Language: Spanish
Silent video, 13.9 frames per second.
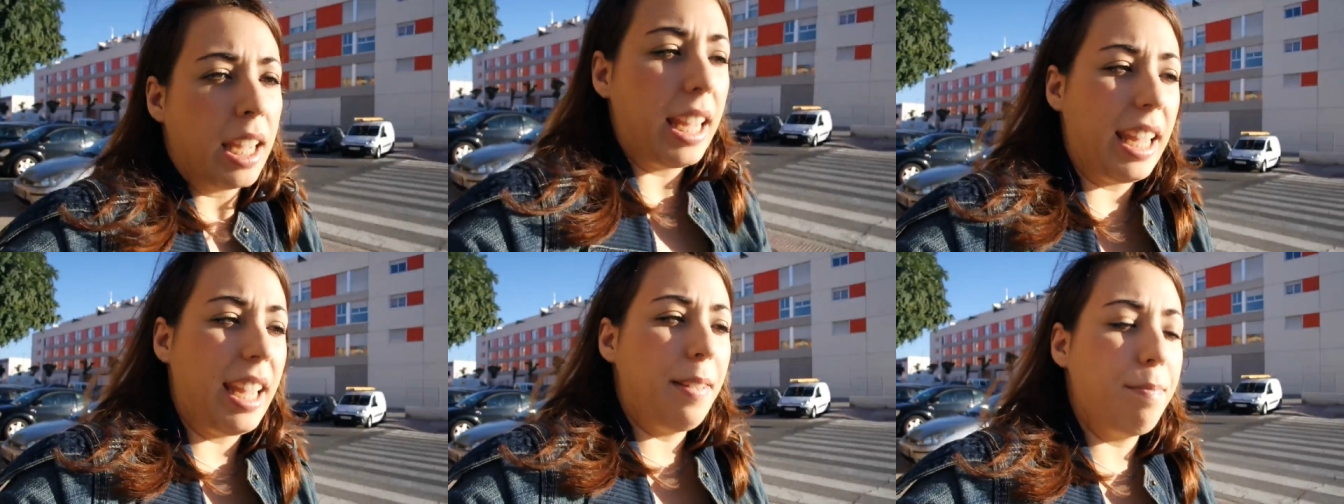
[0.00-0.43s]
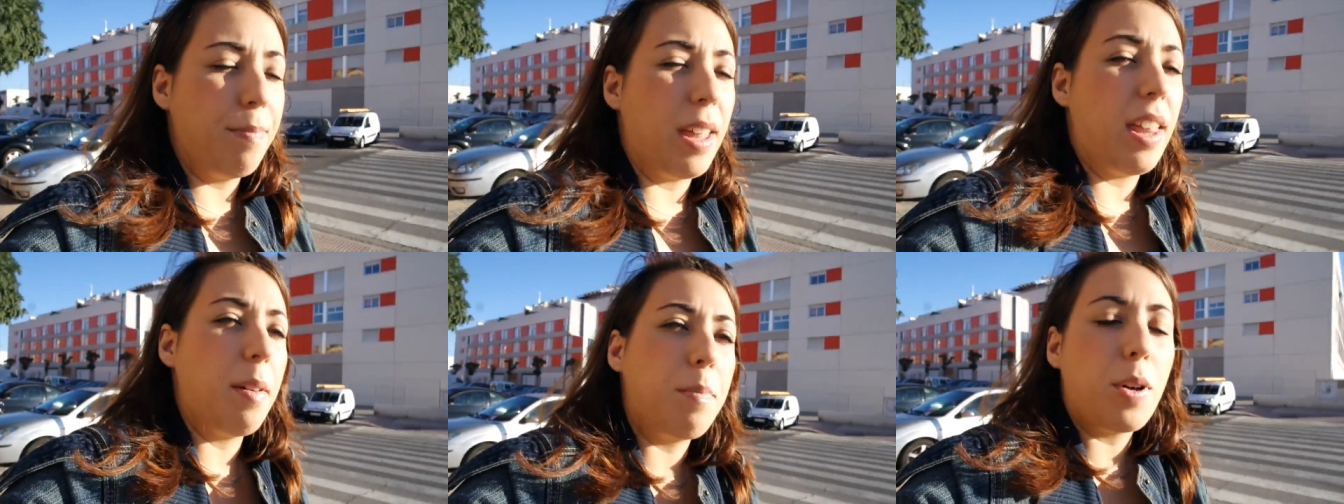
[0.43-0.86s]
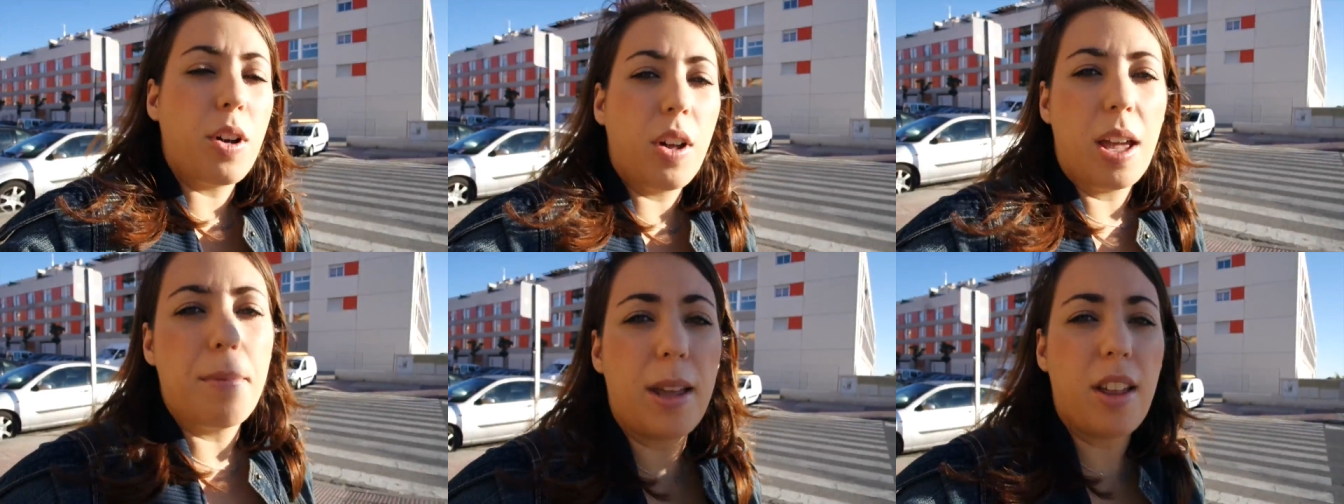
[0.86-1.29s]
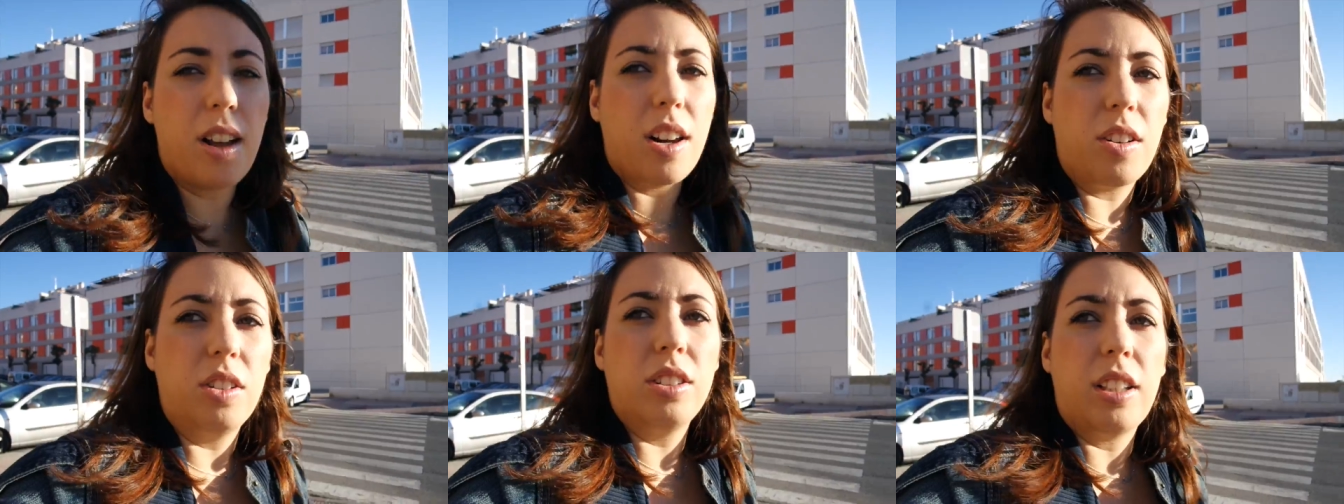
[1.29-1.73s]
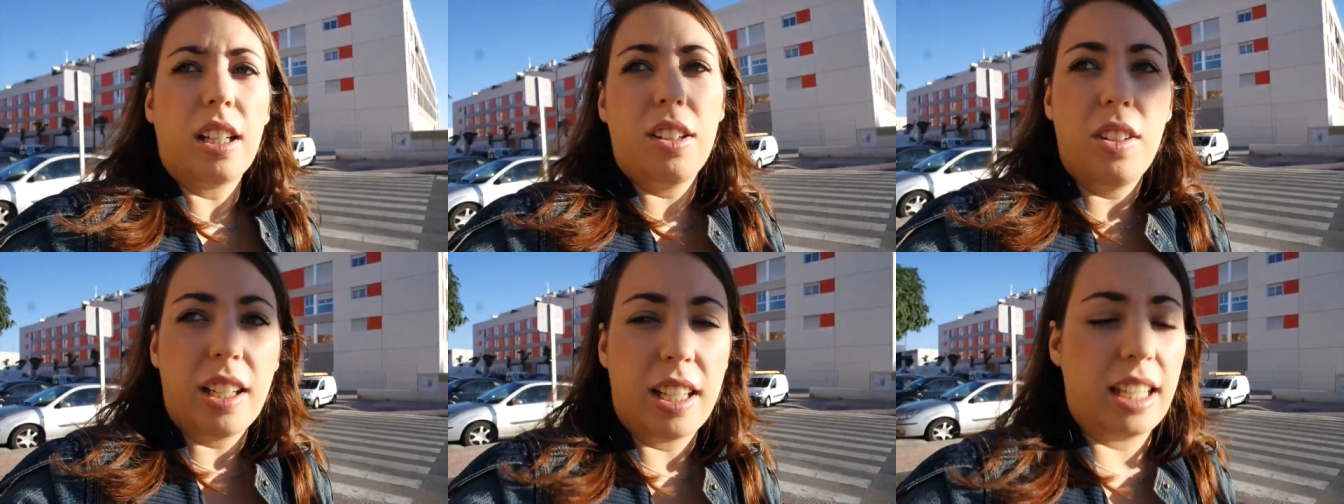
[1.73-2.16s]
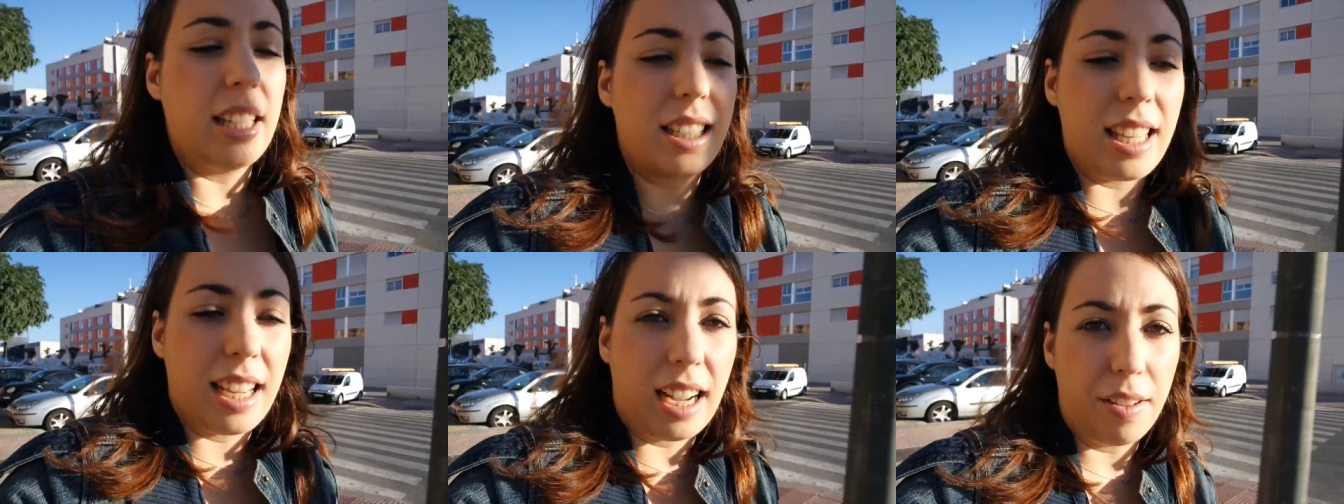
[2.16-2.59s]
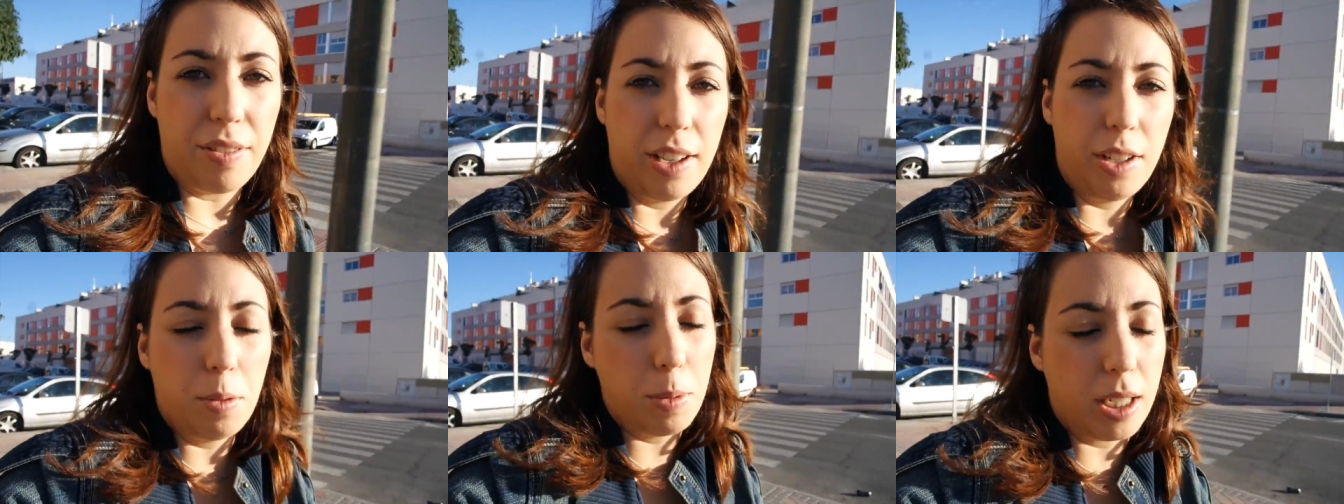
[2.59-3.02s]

Y me da un poco de miedo contarlo y que se gafe, ¿no?